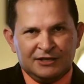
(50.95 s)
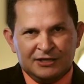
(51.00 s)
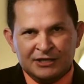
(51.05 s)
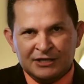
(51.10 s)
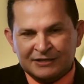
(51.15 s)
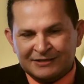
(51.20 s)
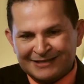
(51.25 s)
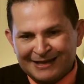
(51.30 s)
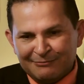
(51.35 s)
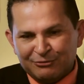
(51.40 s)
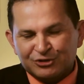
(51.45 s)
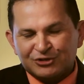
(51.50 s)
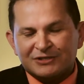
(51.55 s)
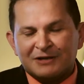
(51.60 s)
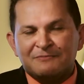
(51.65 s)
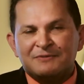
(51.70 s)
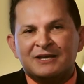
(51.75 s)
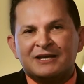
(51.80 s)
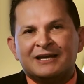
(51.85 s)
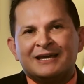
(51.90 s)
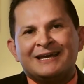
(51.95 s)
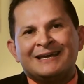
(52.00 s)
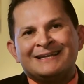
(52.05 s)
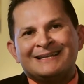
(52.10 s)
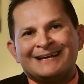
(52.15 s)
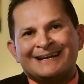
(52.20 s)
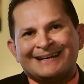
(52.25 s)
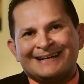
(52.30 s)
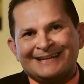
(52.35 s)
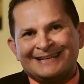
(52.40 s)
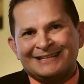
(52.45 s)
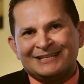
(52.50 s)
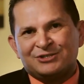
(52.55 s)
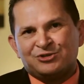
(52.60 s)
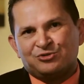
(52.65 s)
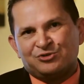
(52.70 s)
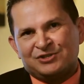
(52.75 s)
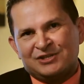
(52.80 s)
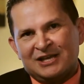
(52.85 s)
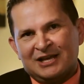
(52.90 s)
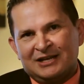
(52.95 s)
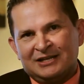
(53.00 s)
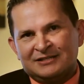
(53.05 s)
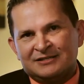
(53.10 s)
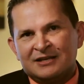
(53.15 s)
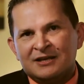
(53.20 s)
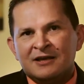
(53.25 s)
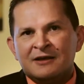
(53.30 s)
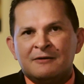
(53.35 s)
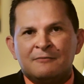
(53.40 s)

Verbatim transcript: y estamos también en las redes sociales.